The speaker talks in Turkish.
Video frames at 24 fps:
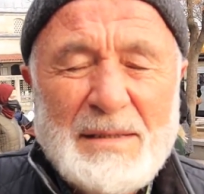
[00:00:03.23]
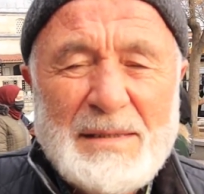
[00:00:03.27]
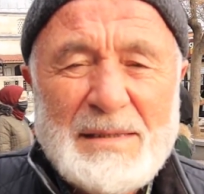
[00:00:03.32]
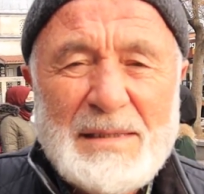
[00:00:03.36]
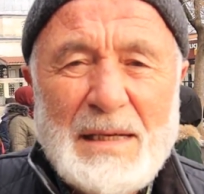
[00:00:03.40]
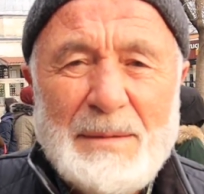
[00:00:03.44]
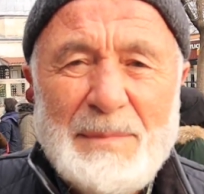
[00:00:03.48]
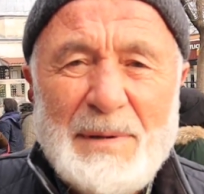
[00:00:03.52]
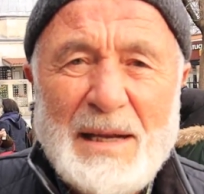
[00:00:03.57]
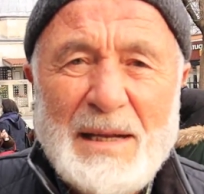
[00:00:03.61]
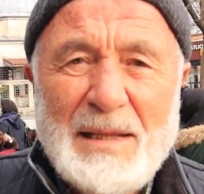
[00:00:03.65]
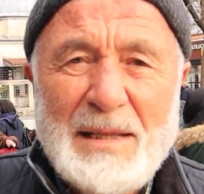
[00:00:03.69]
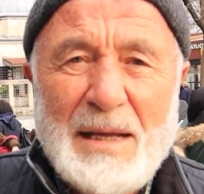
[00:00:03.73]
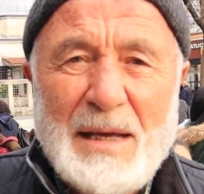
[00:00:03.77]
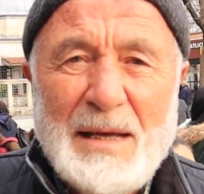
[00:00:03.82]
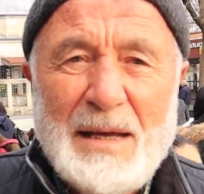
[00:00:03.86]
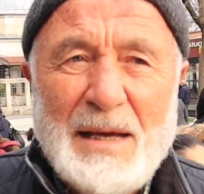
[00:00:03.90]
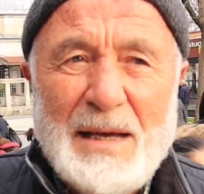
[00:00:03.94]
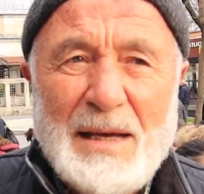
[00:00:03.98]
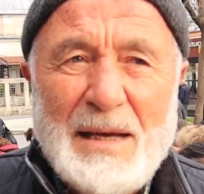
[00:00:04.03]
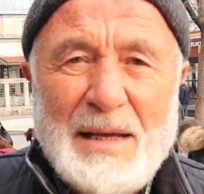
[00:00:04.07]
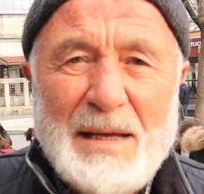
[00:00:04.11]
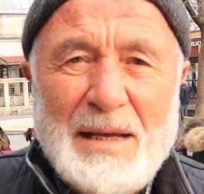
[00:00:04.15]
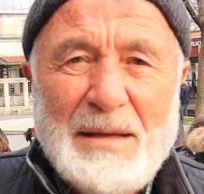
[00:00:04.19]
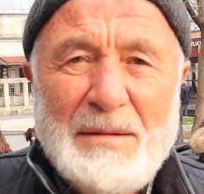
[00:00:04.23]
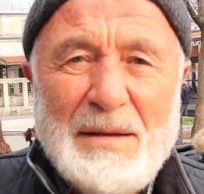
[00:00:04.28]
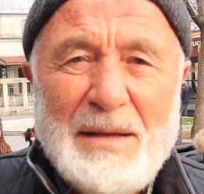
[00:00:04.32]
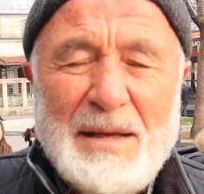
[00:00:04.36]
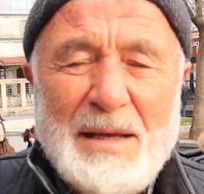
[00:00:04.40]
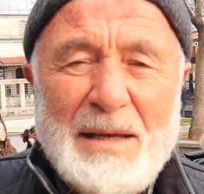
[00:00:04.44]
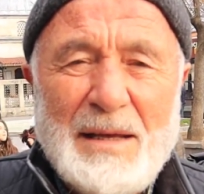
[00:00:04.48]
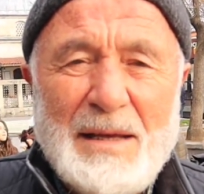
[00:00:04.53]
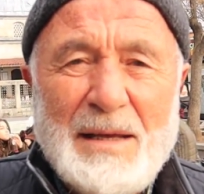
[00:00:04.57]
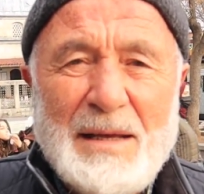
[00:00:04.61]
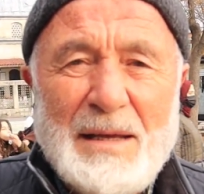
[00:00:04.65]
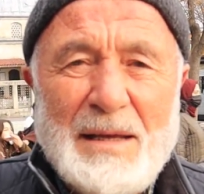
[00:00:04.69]
Zamanında
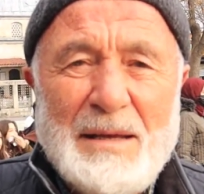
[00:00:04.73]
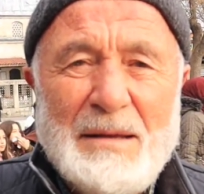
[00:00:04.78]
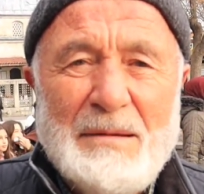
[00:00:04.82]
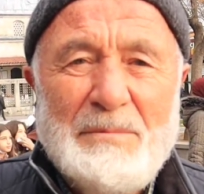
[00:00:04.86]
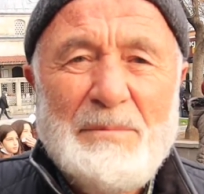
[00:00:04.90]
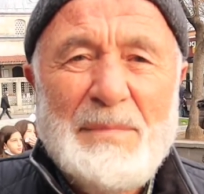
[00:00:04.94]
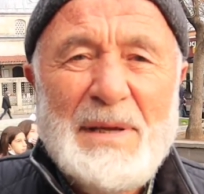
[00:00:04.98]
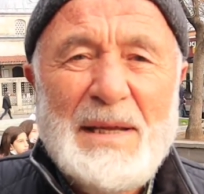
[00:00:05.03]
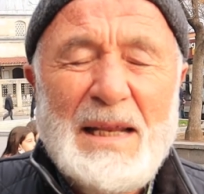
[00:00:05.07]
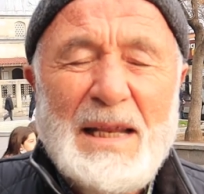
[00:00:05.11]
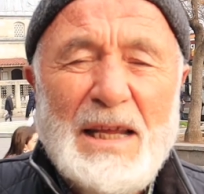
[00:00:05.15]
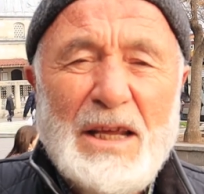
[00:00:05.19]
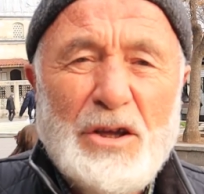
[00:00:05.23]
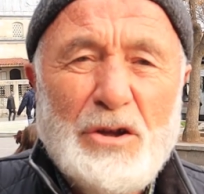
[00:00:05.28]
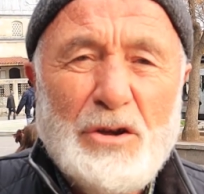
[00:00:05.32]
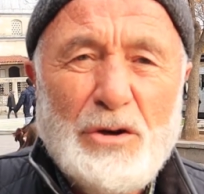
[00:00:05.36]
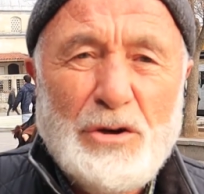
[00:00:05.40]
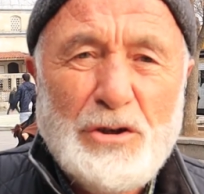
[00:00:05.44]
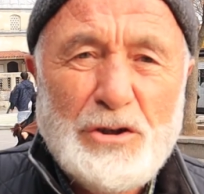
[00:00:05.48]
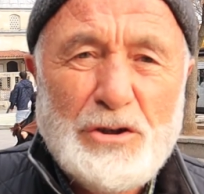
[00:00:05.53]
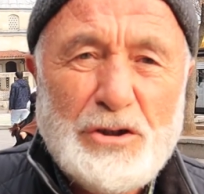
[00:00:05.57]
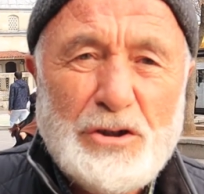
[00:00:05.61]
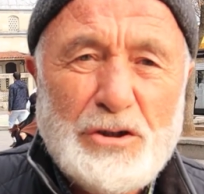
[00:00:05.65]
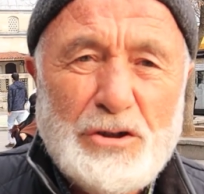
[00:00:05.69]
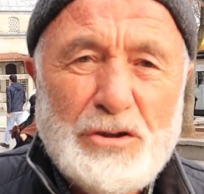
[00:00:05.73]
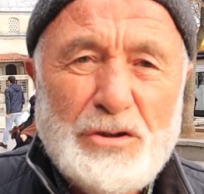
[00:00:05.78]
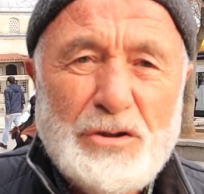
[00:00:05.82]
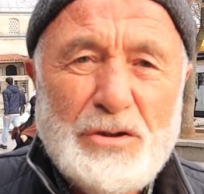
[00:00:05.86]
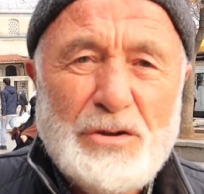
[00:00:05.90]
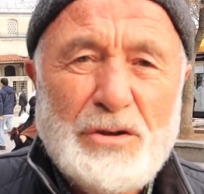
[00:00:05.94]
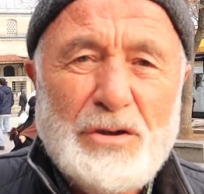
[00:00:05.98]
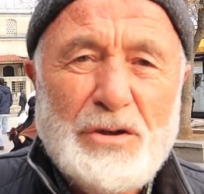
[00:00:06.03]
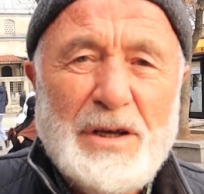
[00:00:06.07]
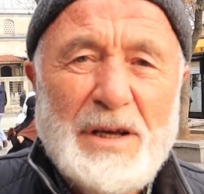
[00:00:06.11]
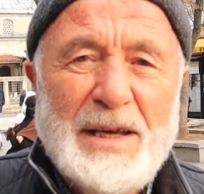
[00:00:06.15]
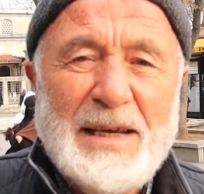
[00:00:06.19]
e, milli görüş
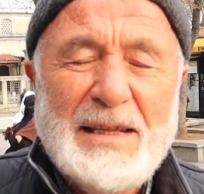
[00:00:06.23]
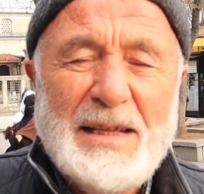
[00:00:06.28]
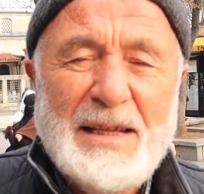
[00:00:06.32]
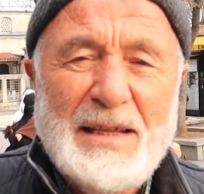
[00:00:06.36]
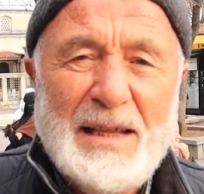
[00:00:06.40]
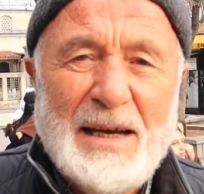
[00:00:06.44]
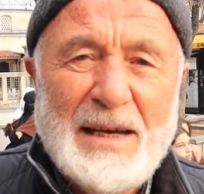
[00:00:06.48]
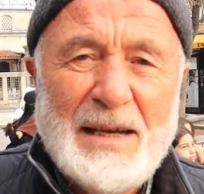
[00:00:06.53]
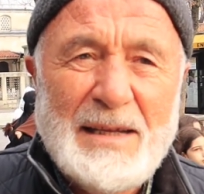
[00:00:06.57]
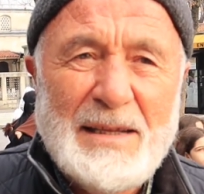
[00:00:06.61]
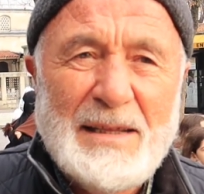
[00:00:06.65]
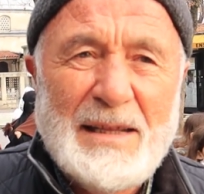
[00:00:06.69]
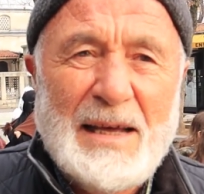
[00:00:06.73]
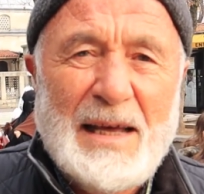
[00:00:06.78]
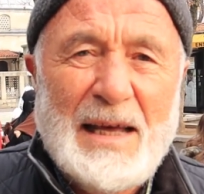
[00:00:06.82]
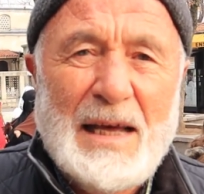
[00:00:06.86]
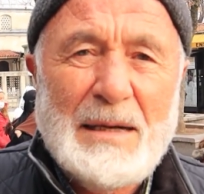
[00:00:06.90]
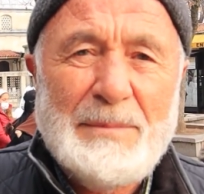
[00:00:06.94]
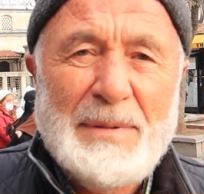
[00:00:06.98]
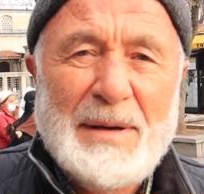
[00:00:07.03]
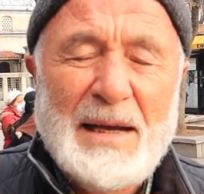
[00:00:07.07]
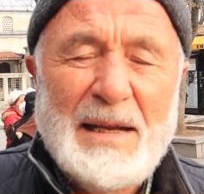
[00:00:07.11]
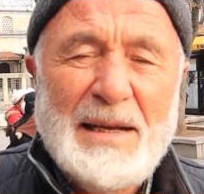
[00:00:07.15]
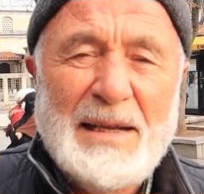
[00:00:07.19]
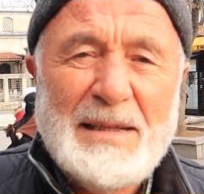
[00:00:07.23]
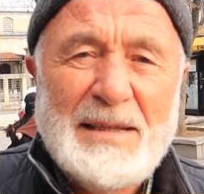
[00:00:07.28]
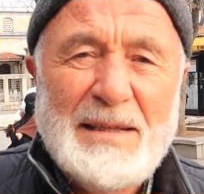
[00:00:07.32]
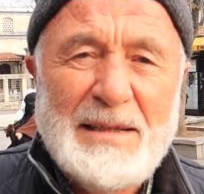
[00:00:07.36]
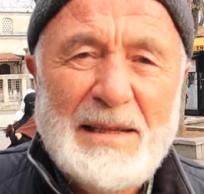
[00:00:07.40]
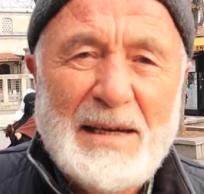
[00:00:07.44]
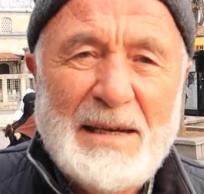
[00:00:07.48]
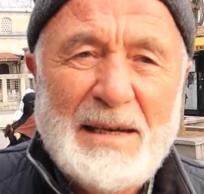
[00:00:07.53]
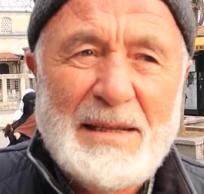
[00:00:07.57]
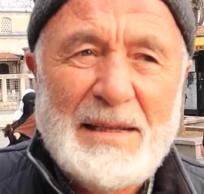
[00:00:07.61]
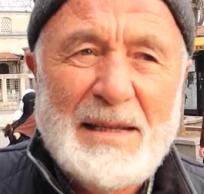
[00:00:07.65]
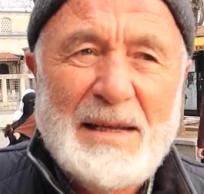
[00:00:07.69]
e, iktidarında, Erbakan
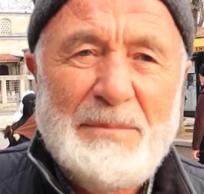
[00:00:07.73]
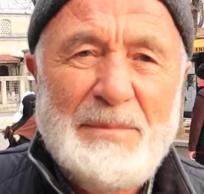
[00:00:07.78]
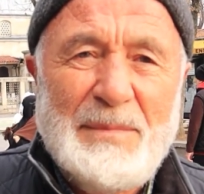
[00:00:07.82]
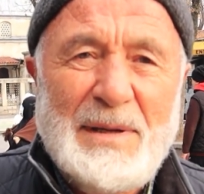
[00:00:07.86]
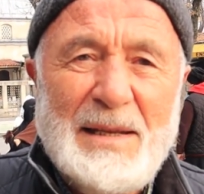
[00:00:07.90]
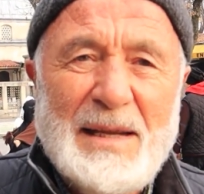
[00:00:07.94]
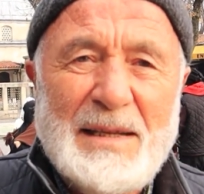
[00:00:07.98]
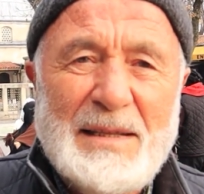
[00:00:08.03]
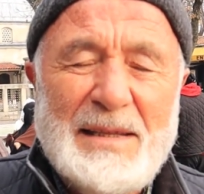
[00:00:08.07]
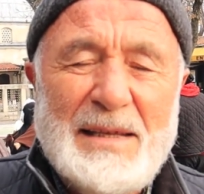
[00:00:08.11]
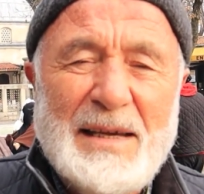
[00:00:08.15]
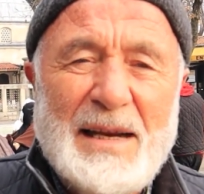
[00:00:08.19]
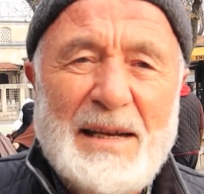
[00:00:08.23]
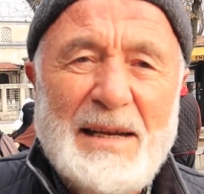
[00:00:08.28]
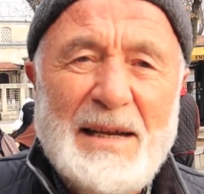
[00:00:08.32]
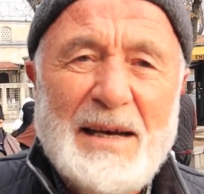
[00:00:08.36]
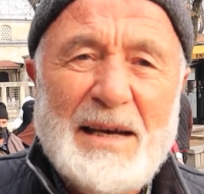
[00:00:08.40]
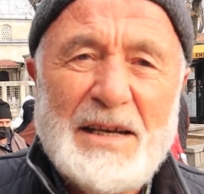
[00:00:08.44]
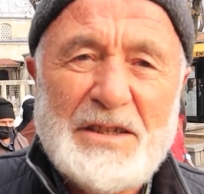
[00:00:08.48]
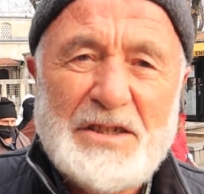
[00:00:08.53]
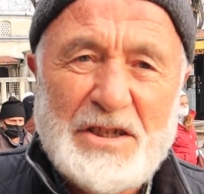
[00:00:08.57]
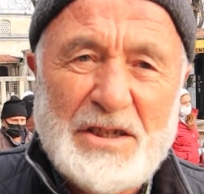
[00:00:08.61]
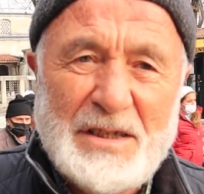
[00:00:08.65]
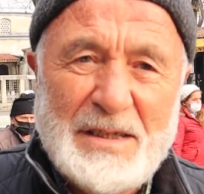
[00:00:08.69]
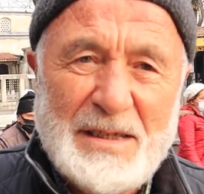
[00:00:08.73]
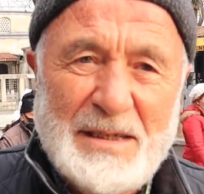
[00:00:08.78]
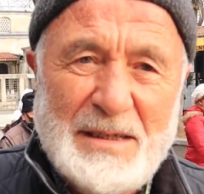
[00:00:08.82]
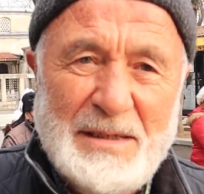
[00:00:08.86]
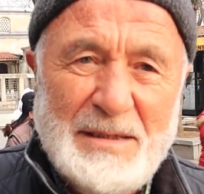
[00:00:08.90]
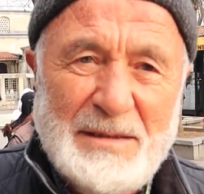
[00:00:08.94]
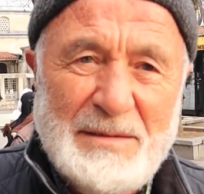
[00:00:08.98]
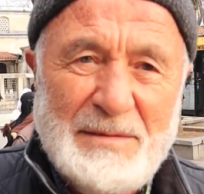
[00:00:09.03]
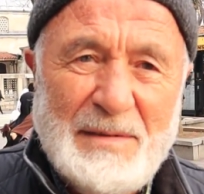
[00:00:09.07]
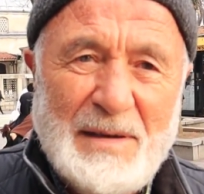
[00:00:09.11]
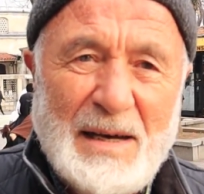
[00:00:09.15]
iktidarında millet trene kaçırdı.